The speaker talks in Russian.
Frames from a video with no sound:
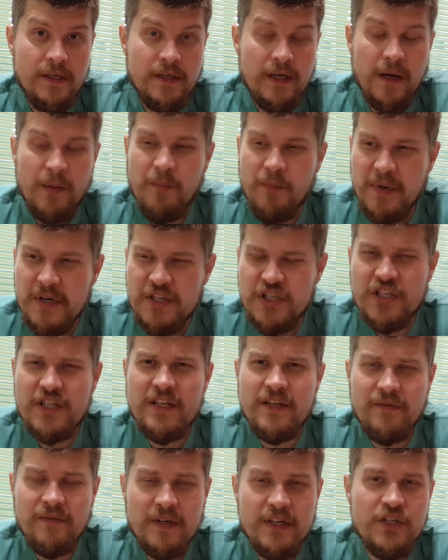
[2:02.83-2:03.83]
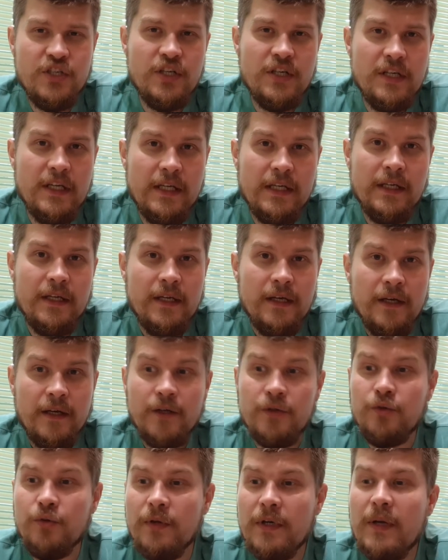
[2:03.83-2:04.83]
обычных врачей,
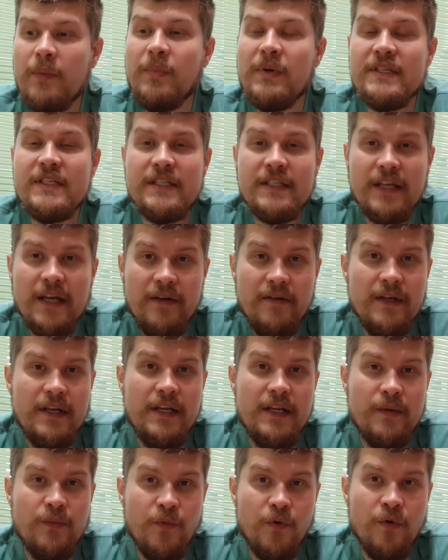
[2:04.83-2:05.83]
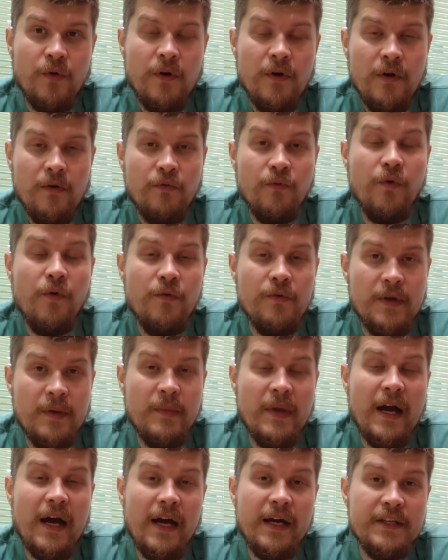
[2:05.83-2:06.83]
которые поставили ему
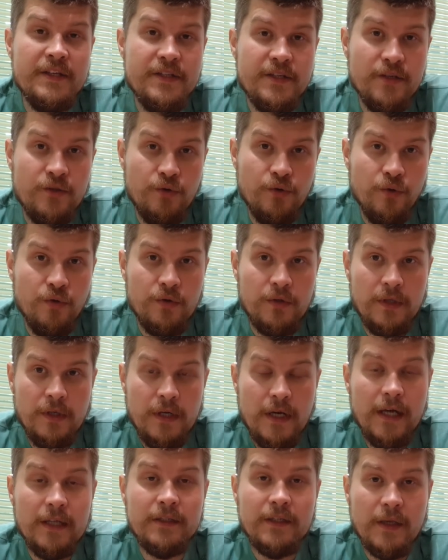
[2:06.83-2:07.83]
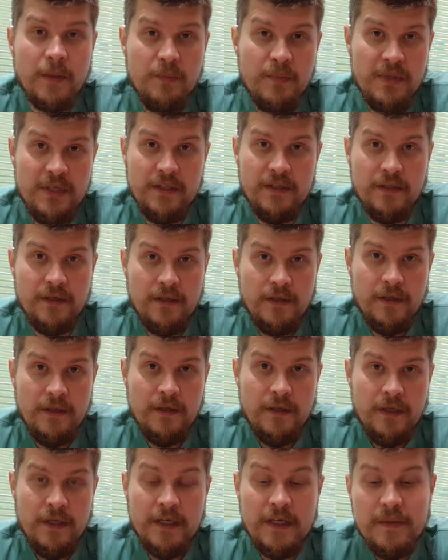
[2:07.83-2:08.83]
вовремя антидот атропин,
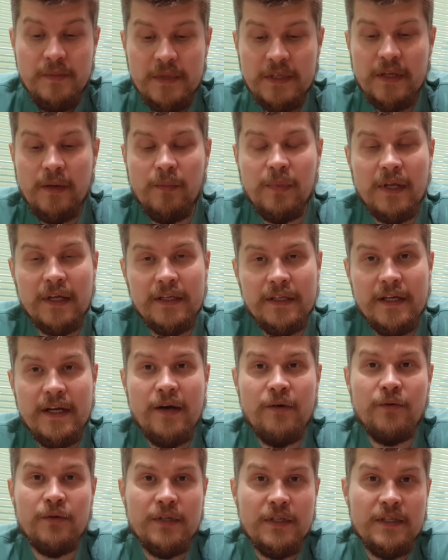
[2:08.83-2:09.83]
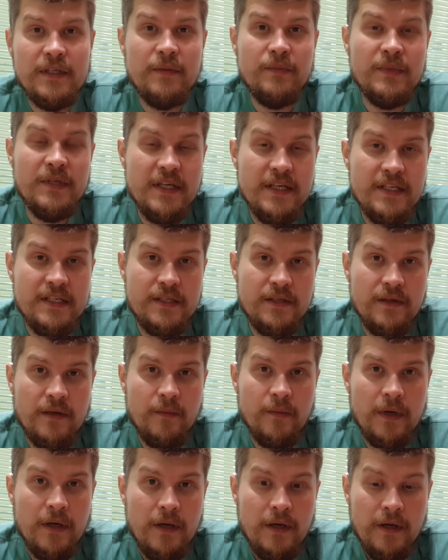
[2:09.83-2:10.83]
именно благодаря вот этим
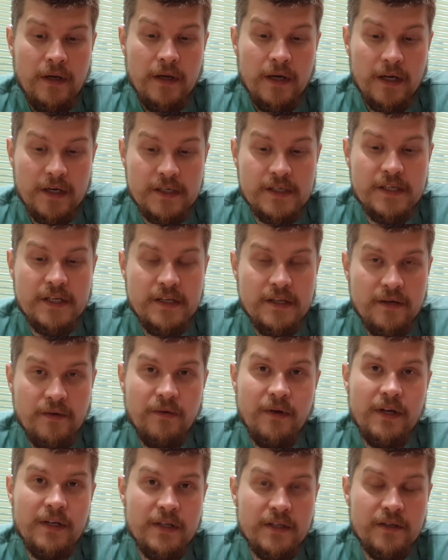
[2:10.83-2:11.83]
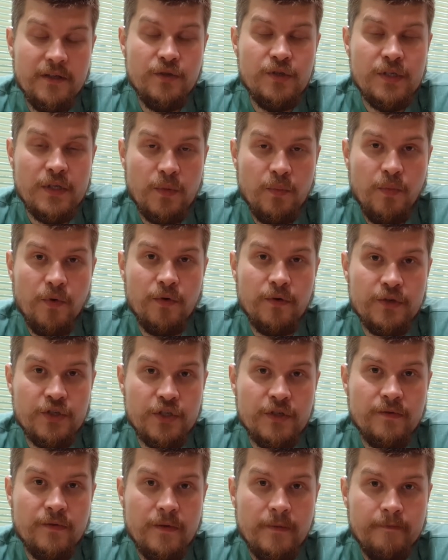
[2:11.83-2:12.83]
действиям Алексей Навальный до сих пор
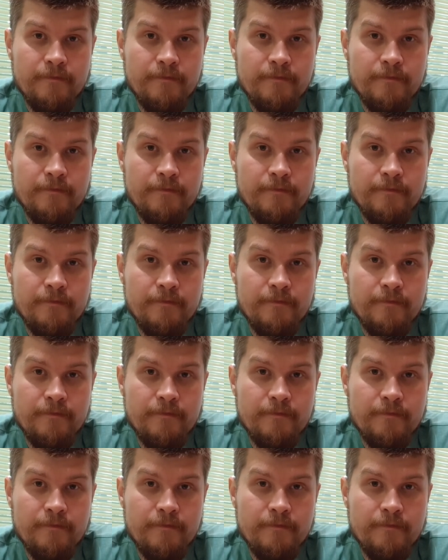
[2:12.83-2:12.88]
жив.